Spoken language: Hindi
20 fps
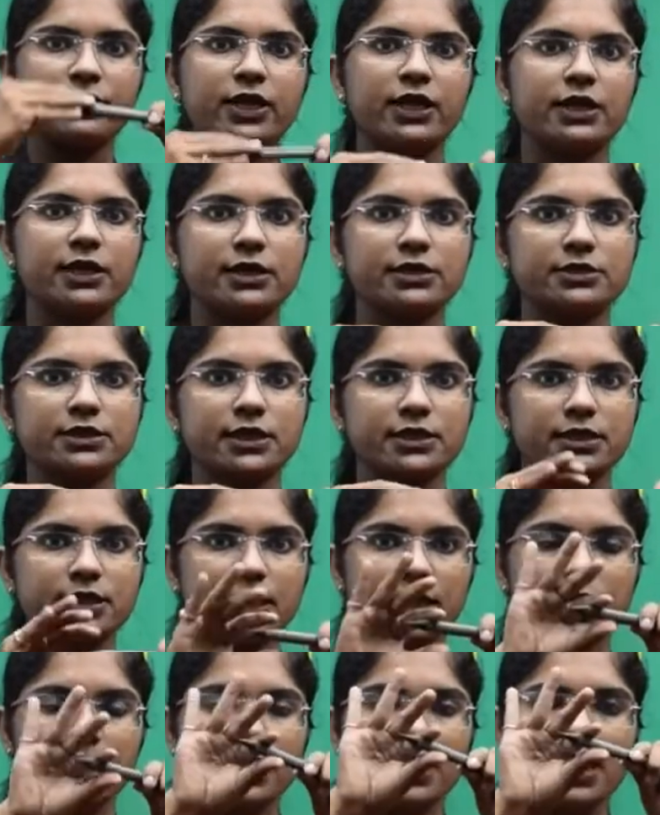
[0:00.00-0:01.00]
नहीं कर
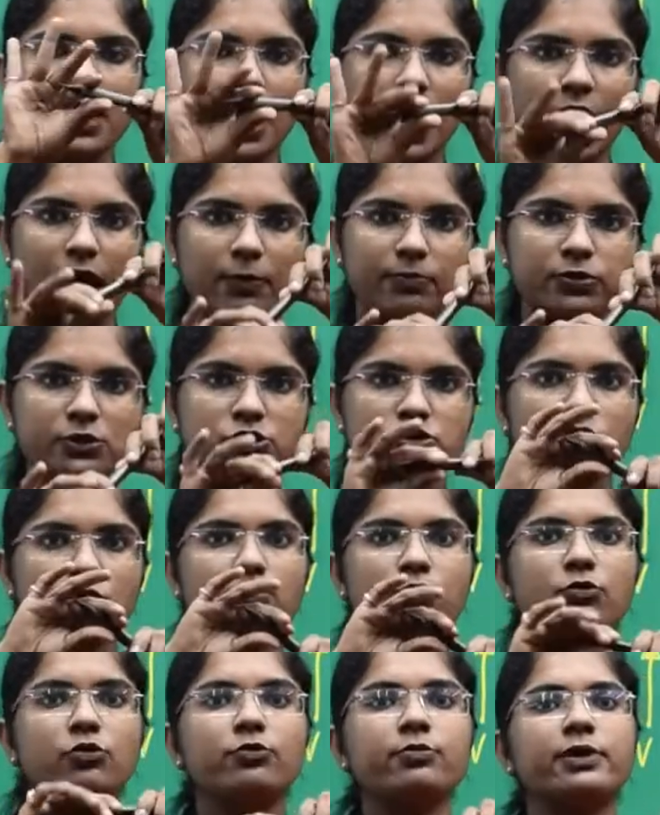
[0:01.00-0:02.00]
सकते आप इसको
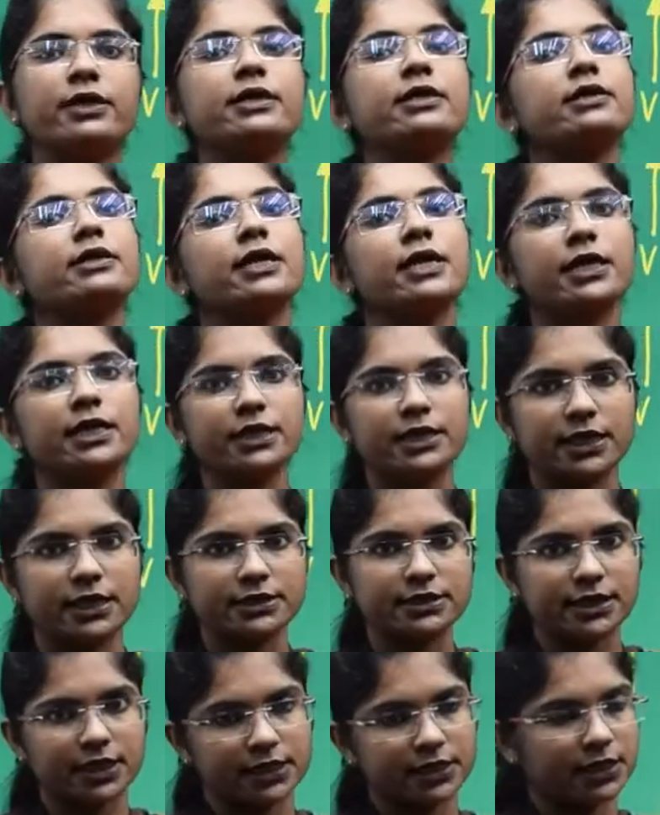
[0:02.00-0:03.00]
मूवमेंट नहीं दे
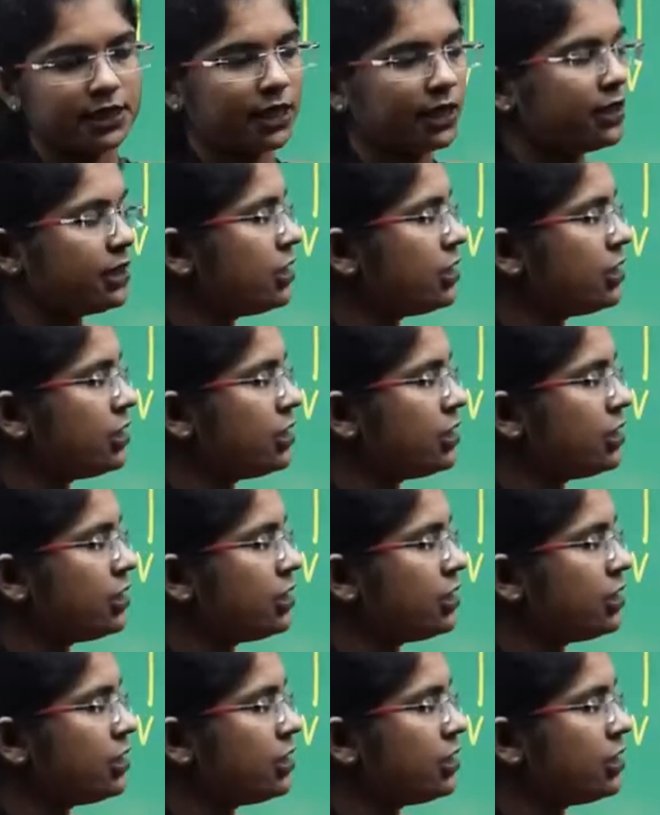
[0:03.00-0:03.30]
सकते